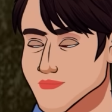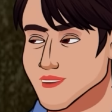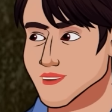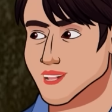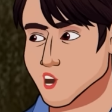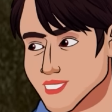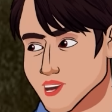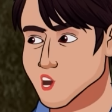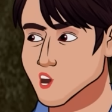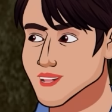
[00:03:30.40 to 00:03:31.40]
இந்த இடத்த
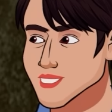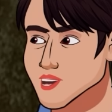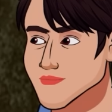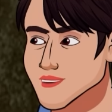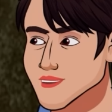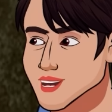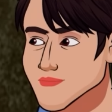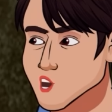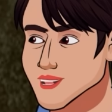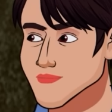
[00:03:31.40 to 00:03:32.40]
பார்த்துட்டு உடனே
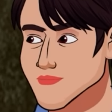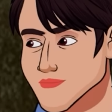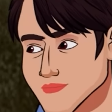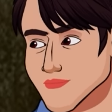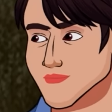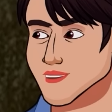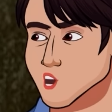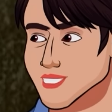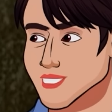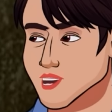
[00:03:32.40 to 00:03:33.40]
பயப்படாத பூஜா
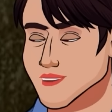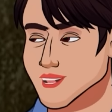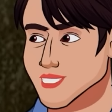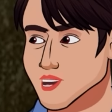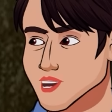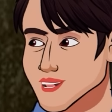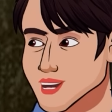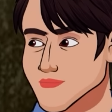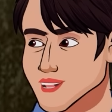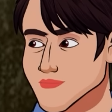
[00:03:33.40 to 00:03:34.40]
ஏன்னா இதுதான்
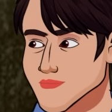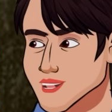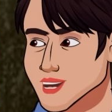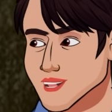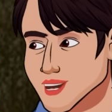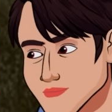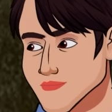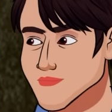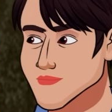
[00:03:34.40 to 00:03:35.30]
உயிர்களோட கடைசி நிலைமை